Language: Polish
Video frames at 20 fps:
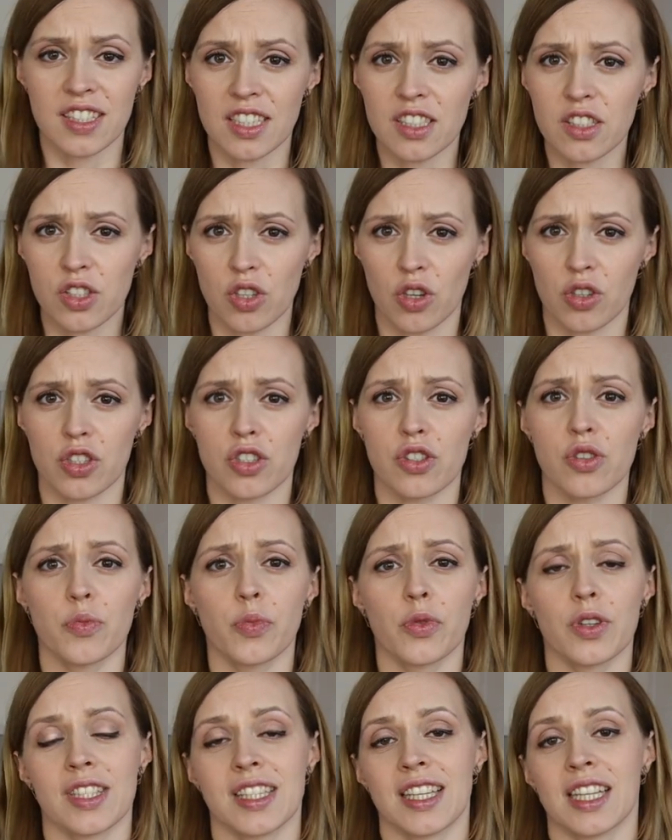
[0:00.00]
Sensory
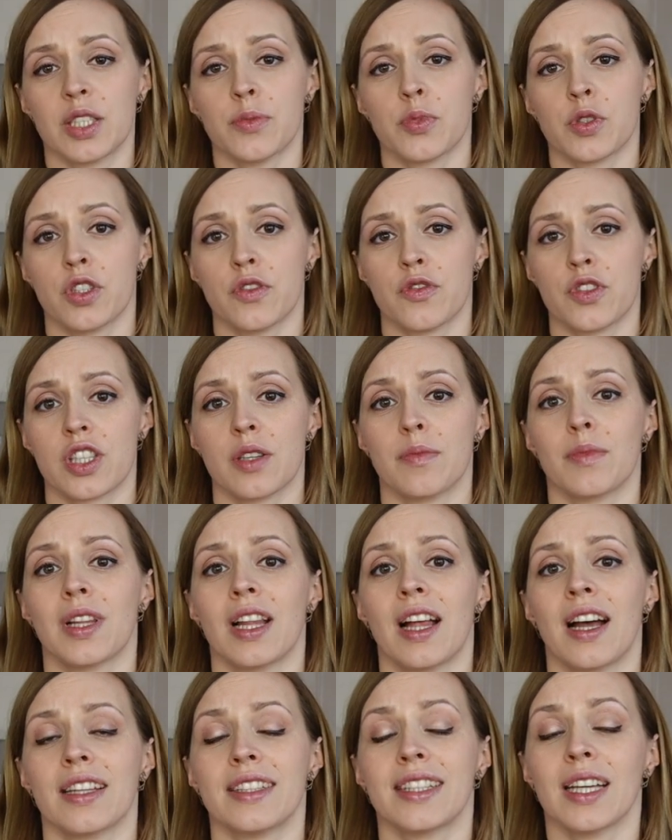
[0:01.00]
są polecane przede wszystkim
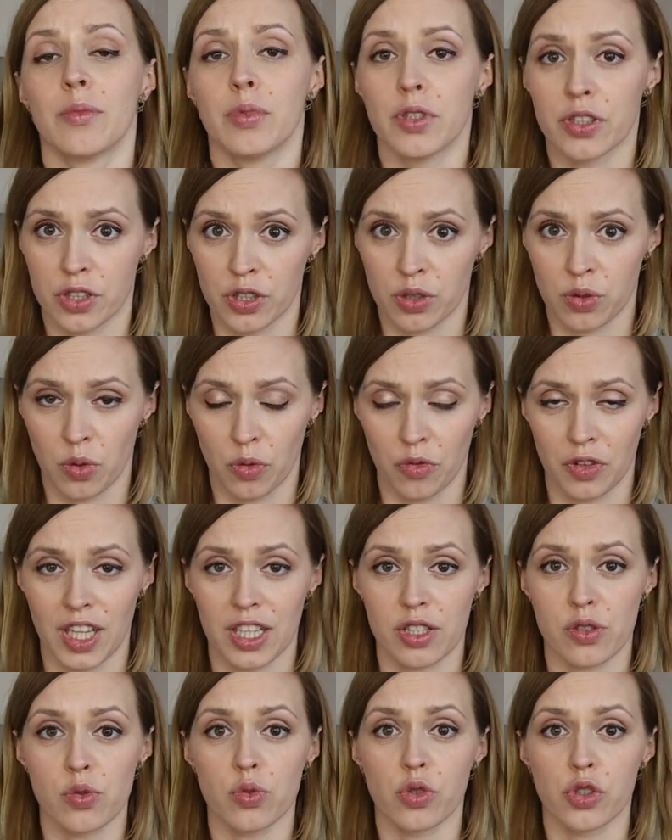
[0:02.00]
dla diabetyków,
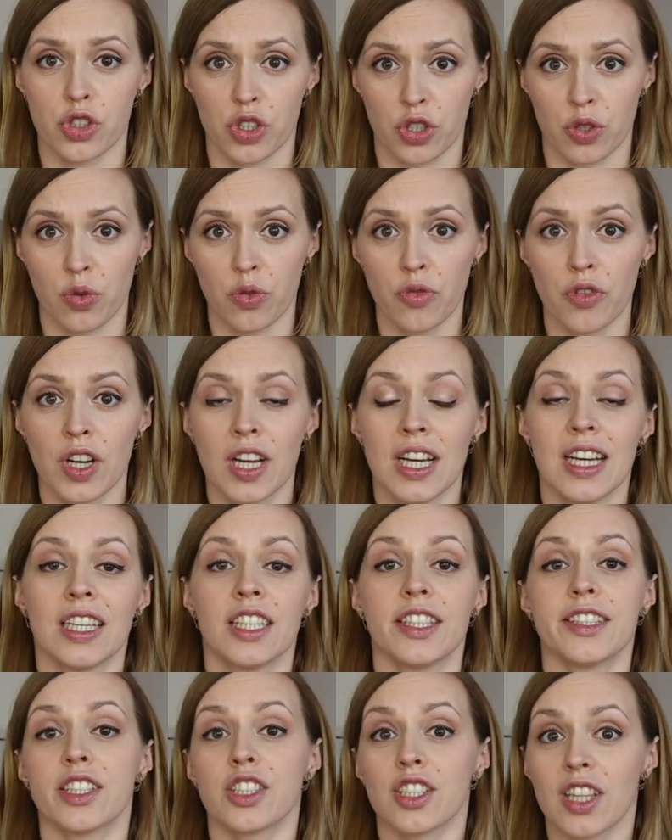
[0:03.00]
dla cukrzyków
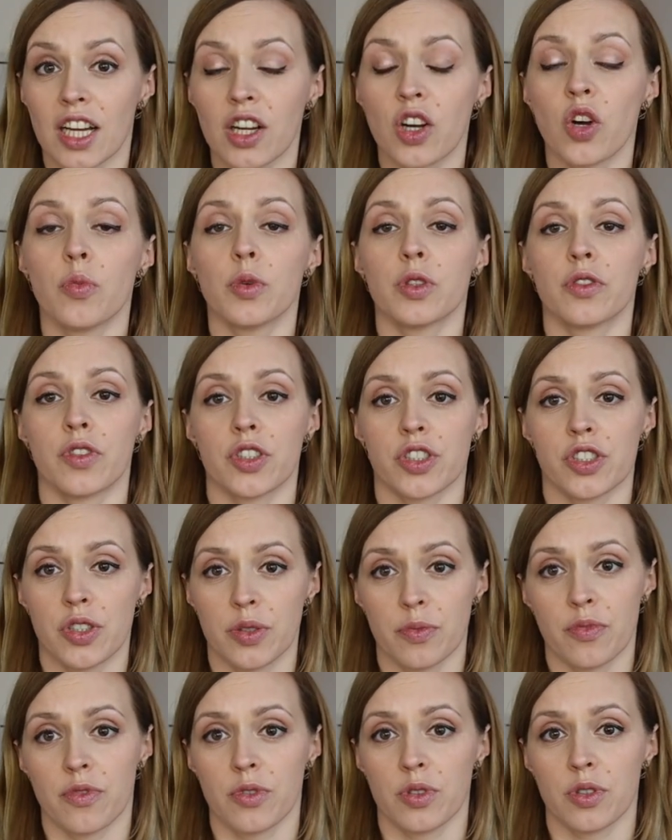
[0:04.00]
i też dla kobiet
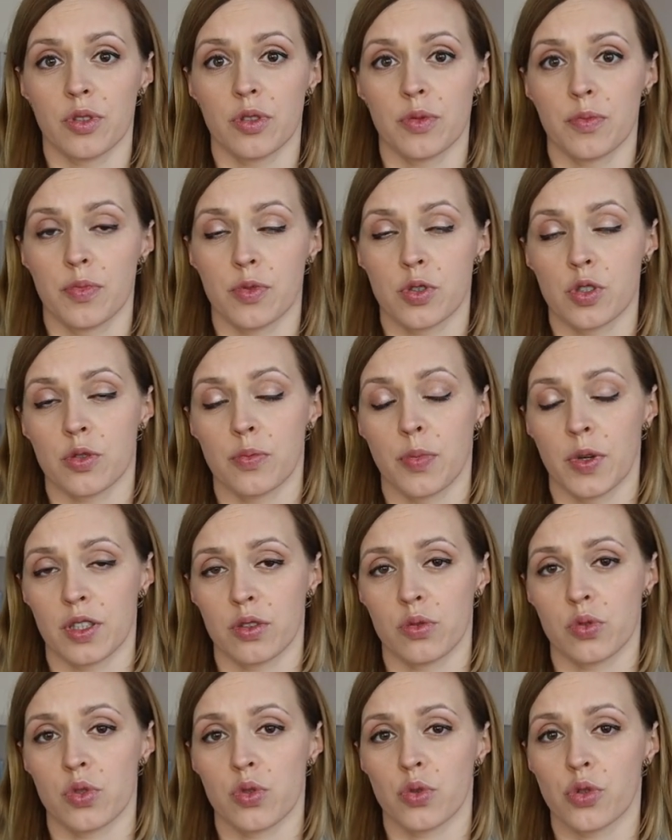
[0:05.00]
właśnie w
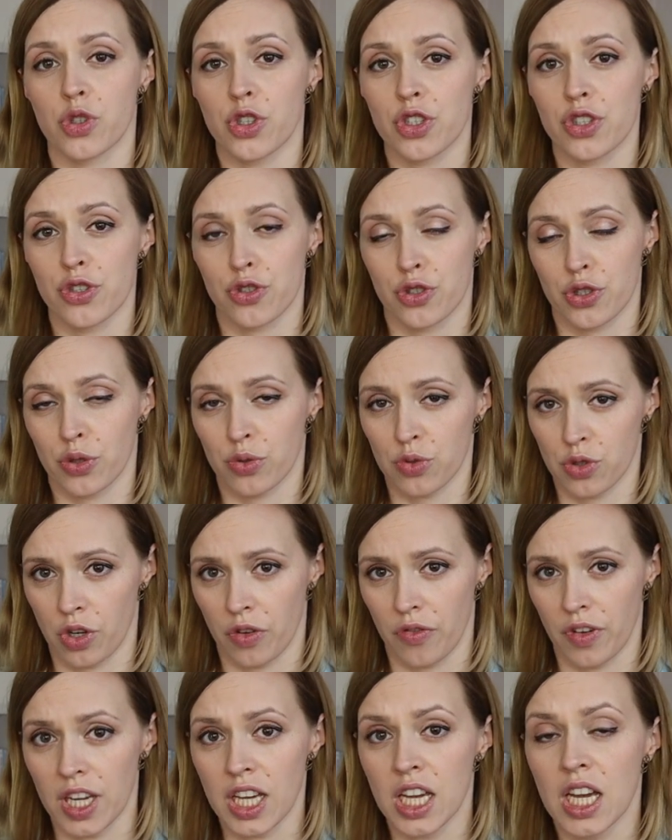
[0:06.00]
przypadku cukrzycy
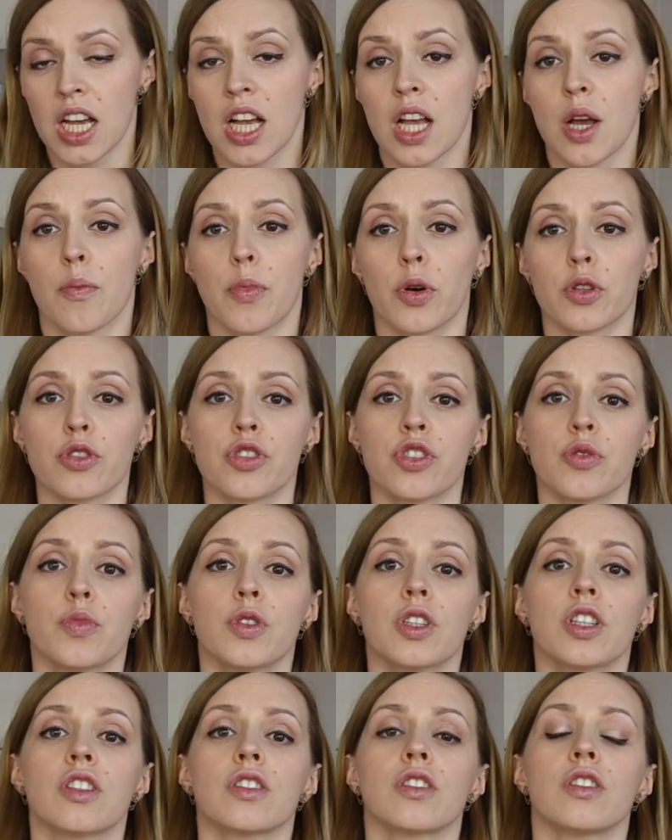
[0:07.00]
ciążowej, po to,
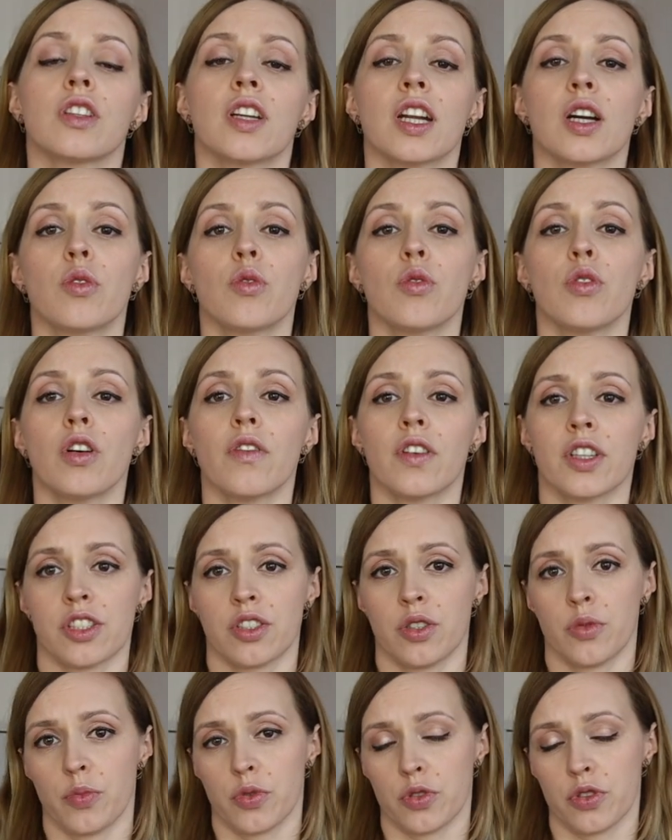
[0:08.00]
żeby regulować
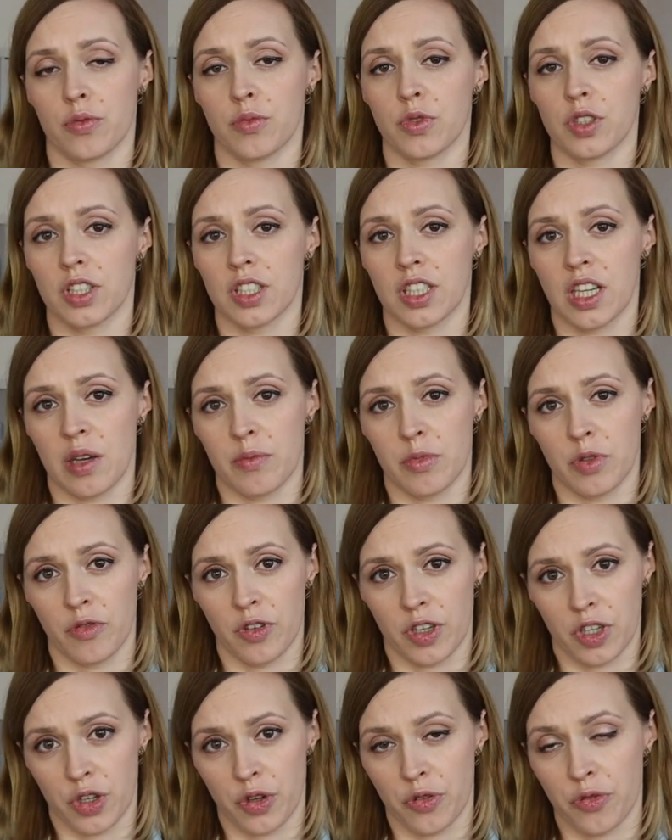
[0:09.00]
ten poziom glikemii
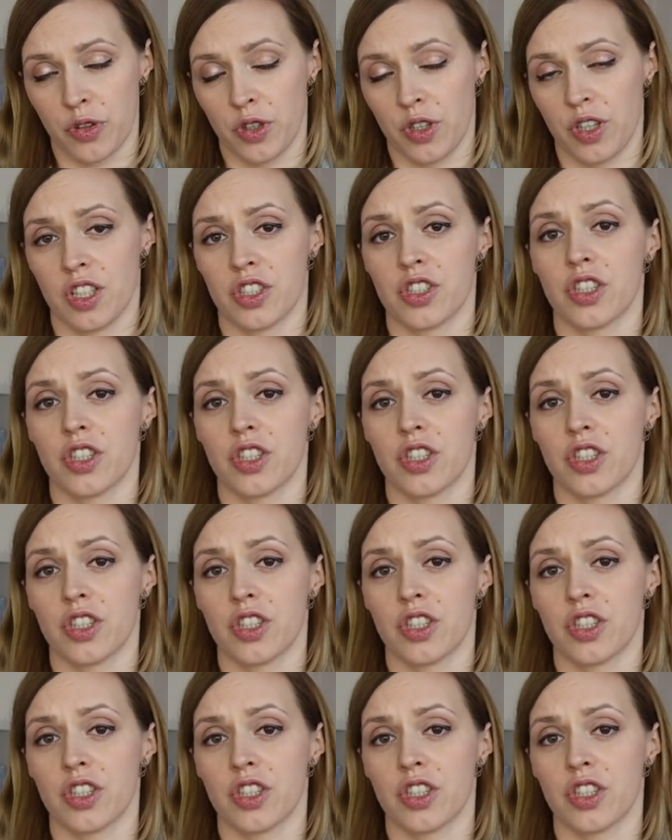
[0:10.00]
we krwi.